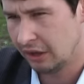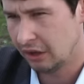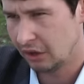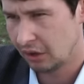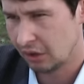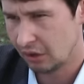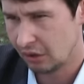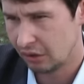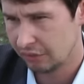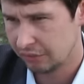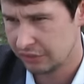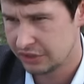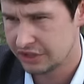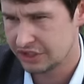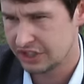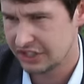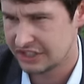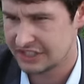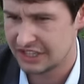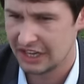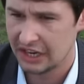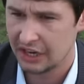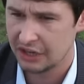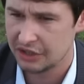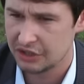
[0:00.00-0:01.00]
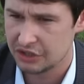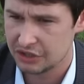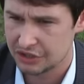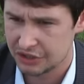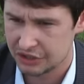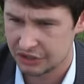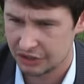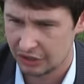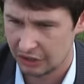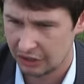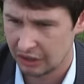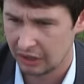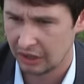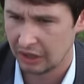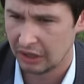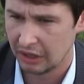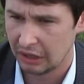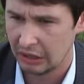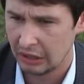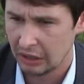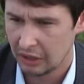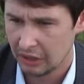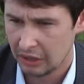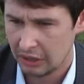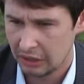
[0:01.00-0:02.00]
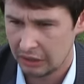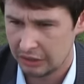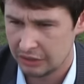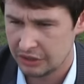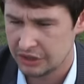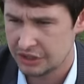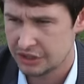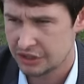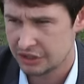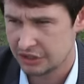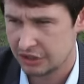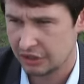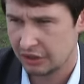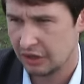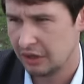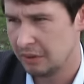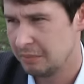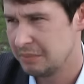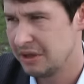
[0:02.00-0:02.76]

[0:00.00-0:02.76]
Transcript: o, o wyższe cele niż, niż